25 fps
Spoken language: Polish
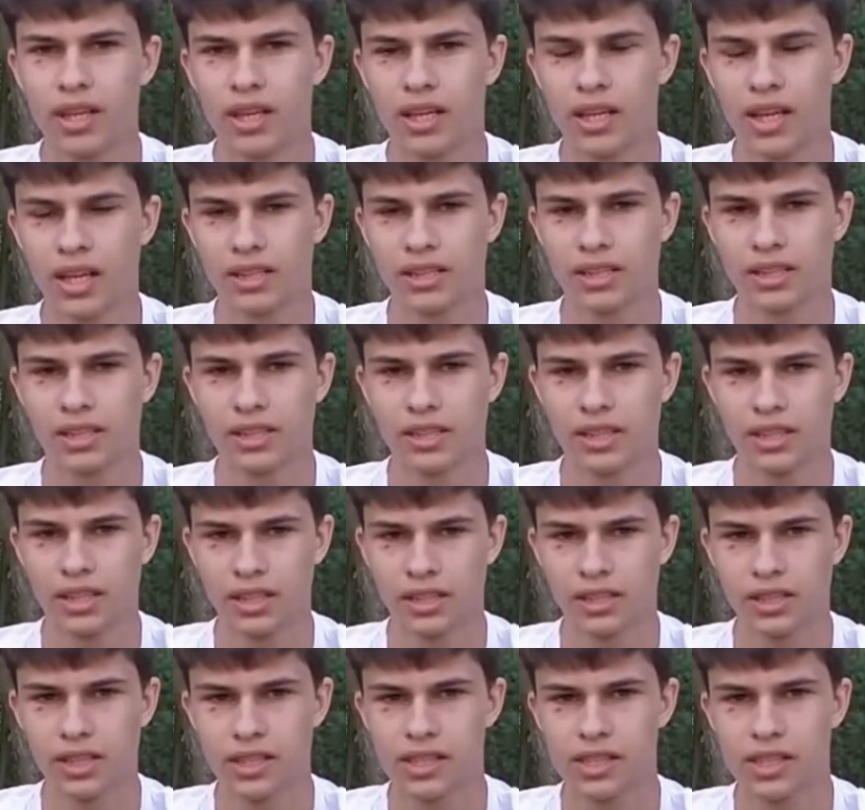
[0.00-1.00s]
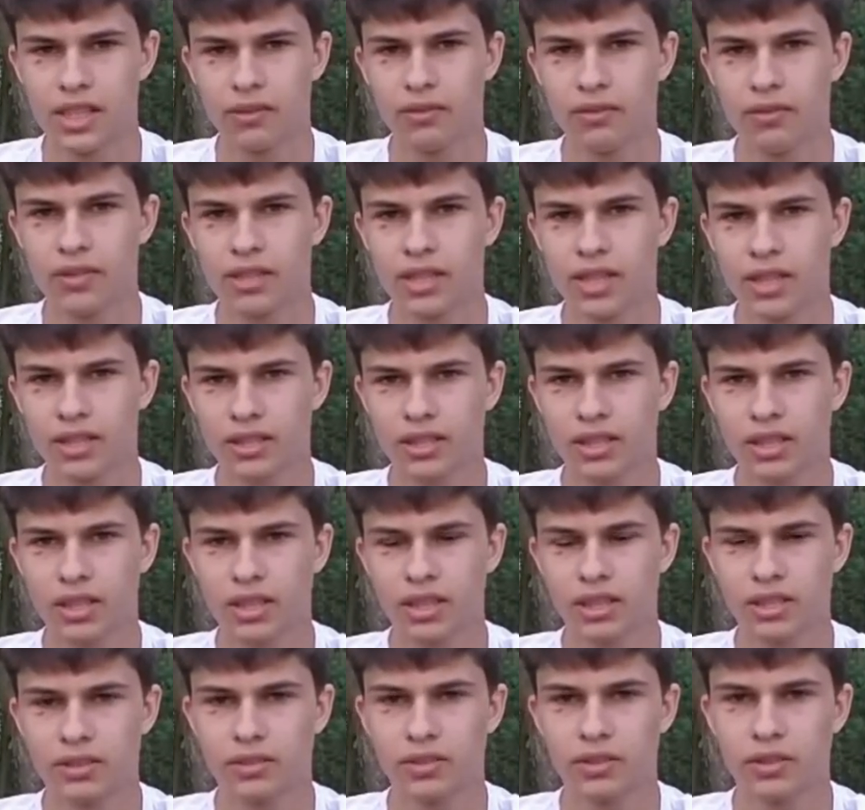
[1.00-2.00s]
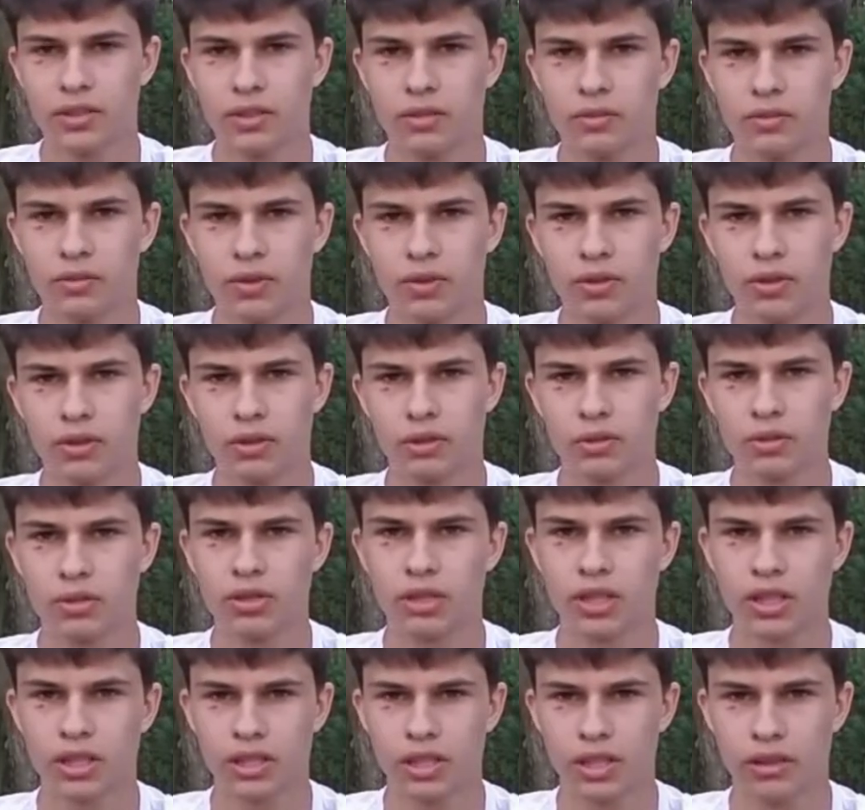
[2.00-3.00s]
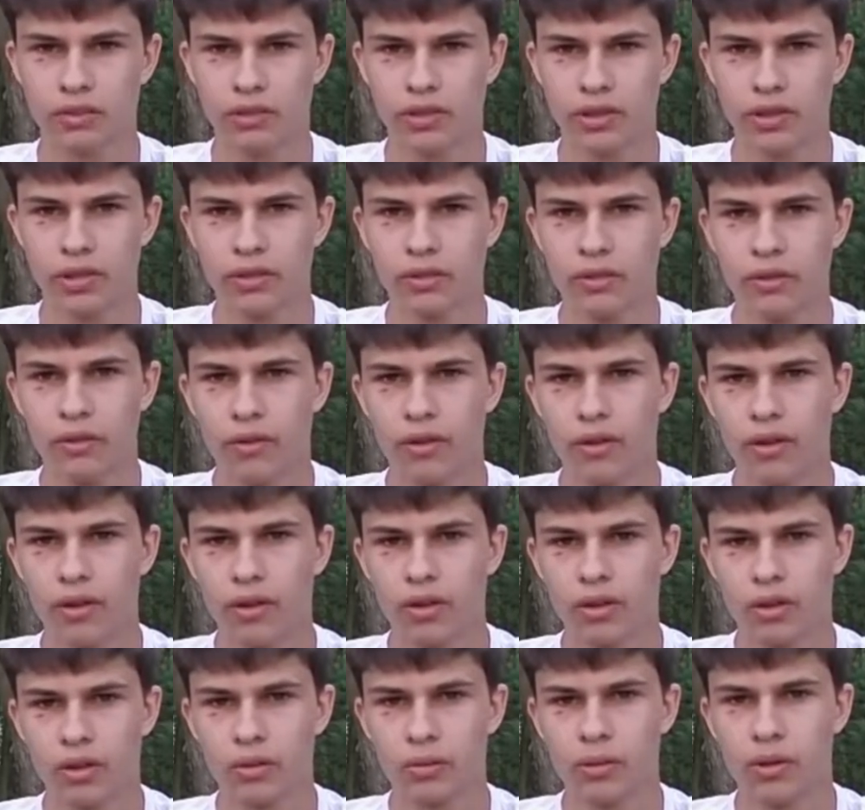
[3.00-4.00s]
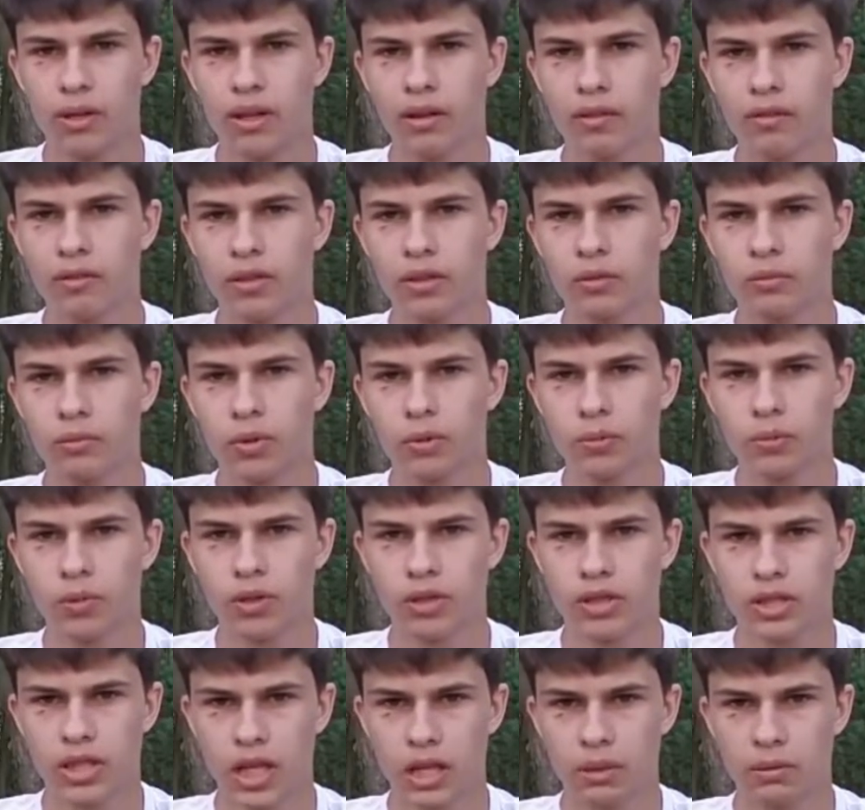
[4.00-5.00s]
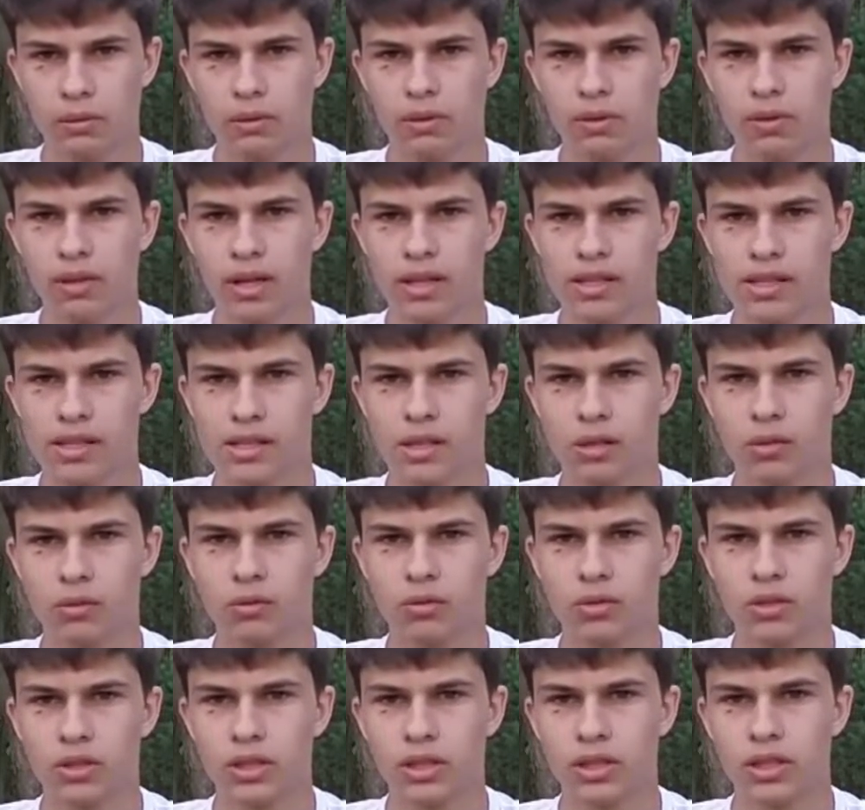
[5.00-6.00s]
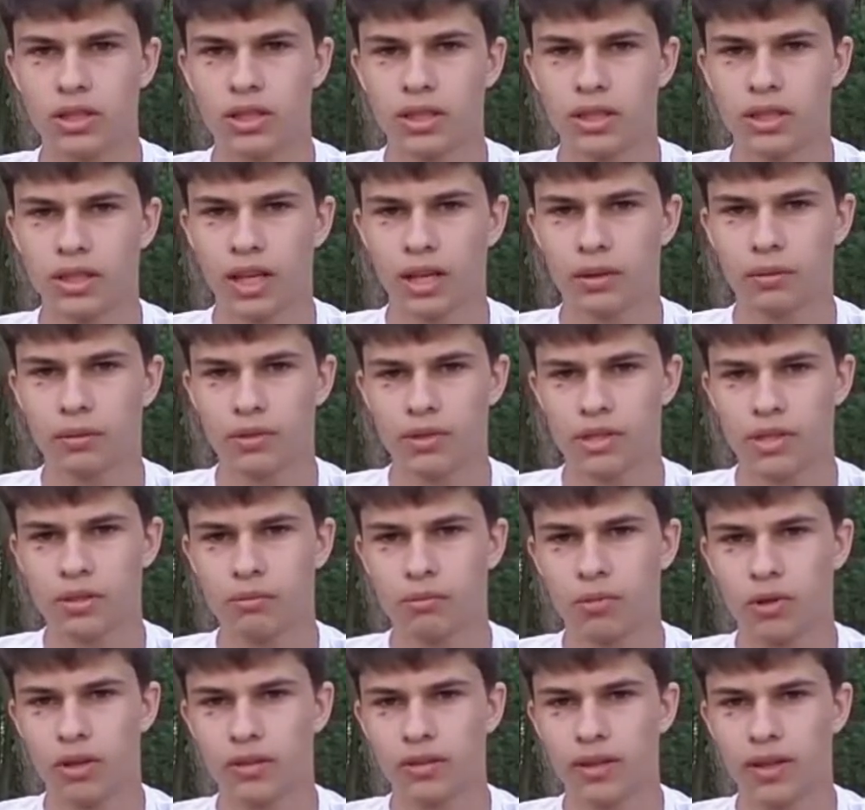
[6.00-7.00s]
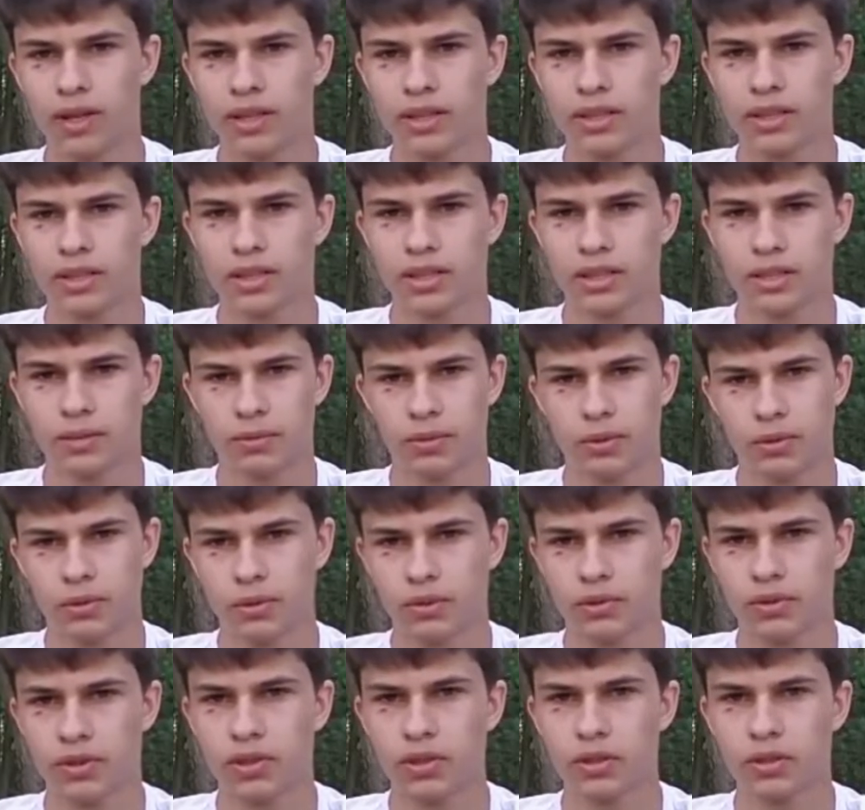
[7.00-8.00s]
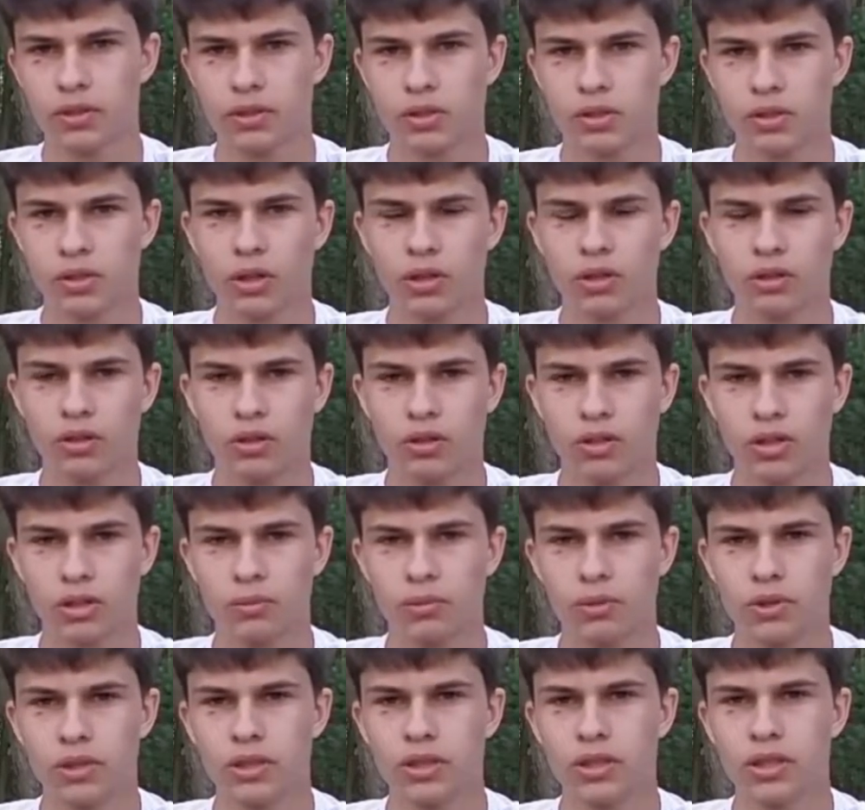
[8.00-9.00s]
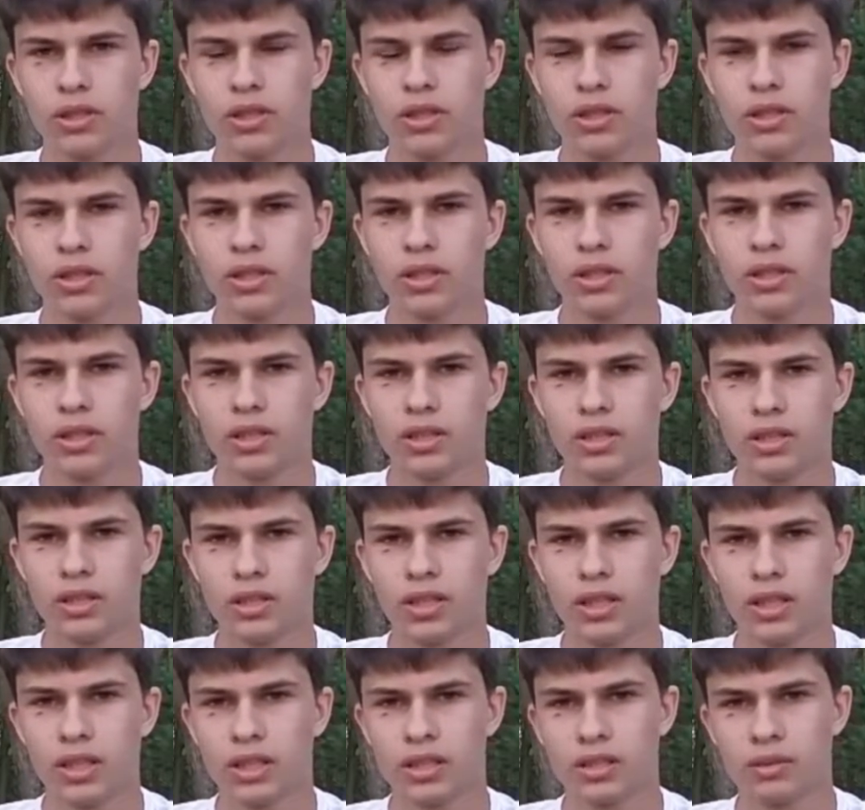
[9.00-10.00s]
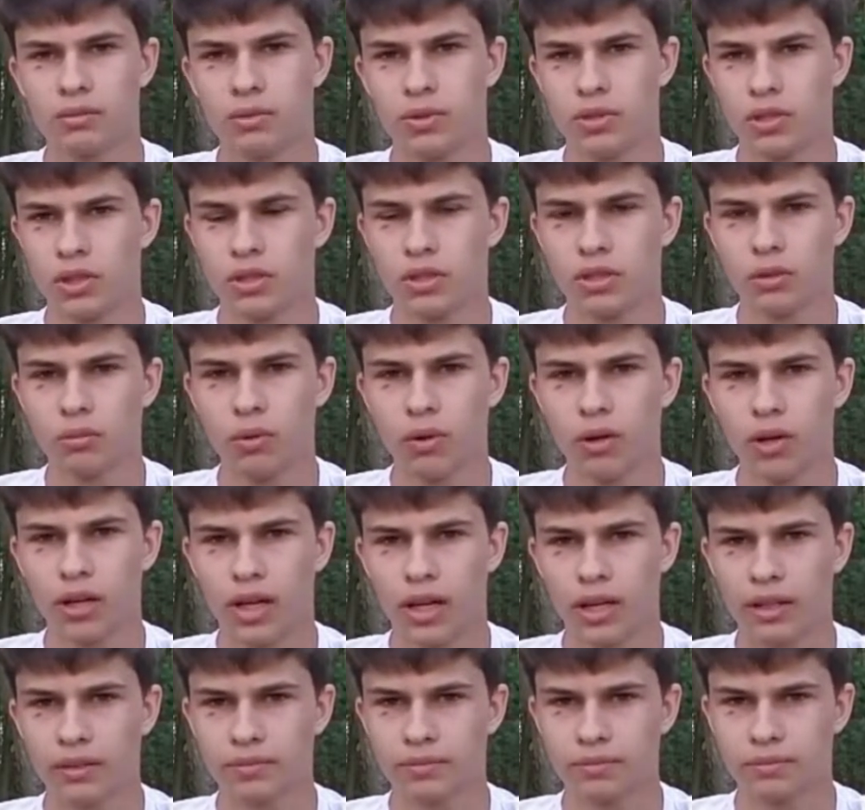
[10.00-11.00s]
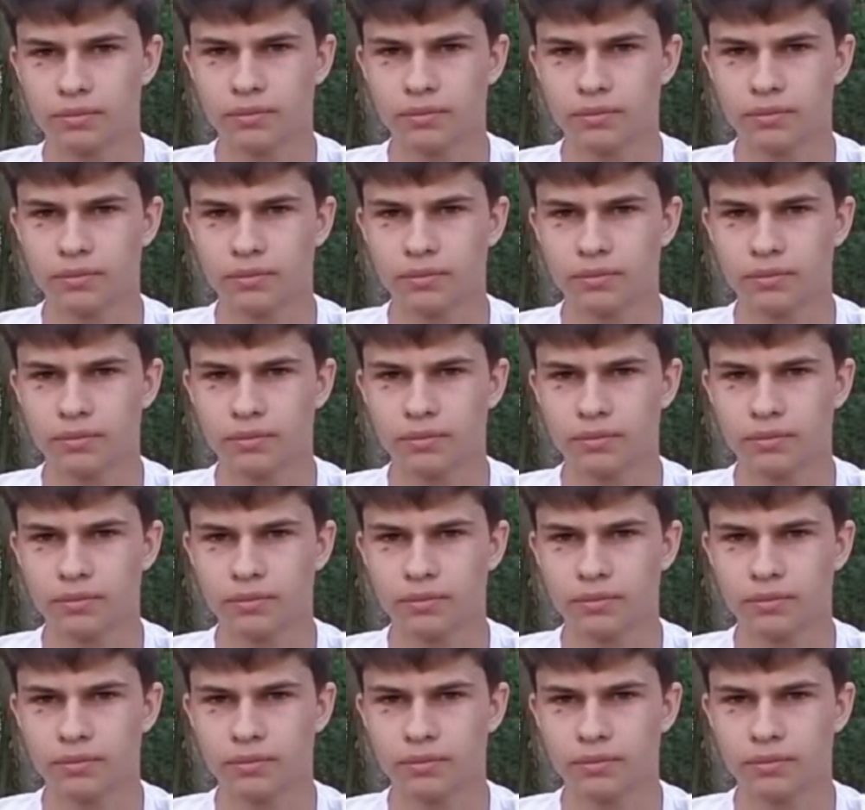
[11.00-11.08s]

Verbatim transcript: jeśli, jeśli chcemy stać się świętymi już na ziemi, to Biblia nam w tym pomoże. Biblia nas nauczy, jak postępować, żeby tą świętość osiągnąć, żeby się zbliżyć do Boga.